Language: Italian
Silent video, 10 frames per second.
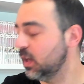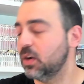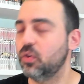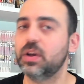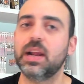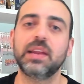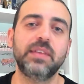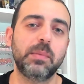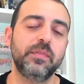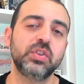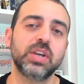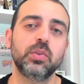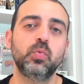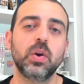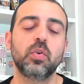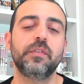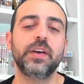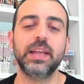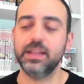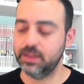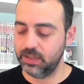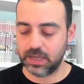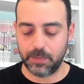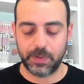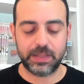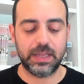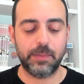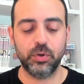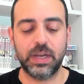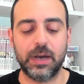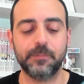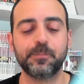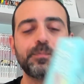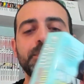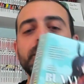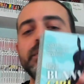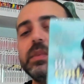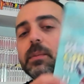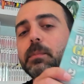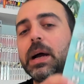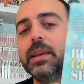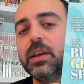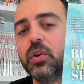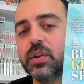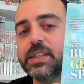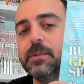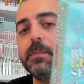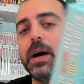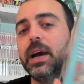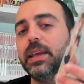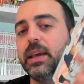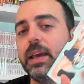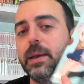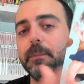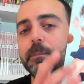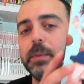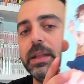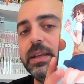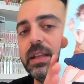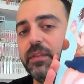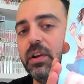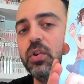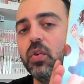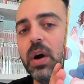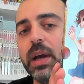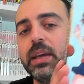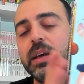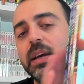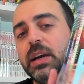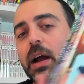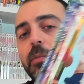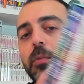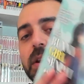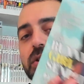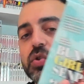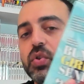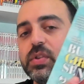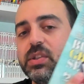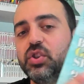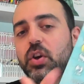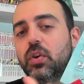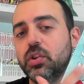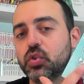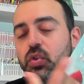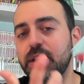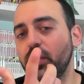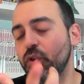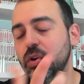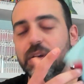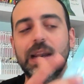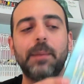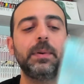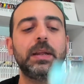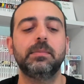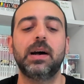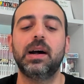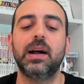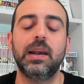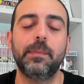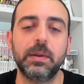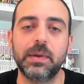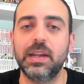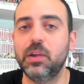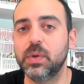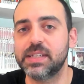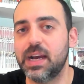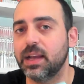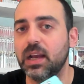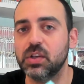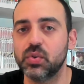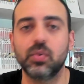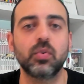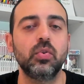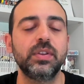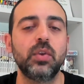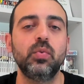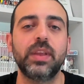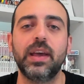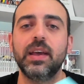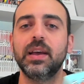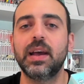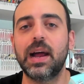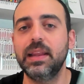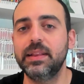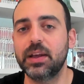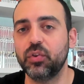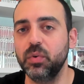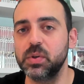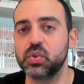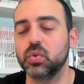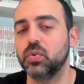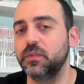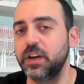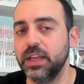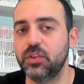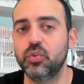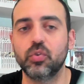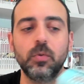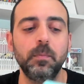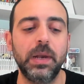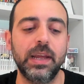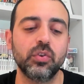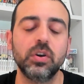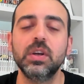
Ora arriviamo invece a due cofanetti e partiamo da Bunny Girl Senpai e Petit Devil Koai. Al momento sono sincero, ho letto soltanto la prima, la prima, delle due saghe che sono contenute all'interno di questo cofanetto completo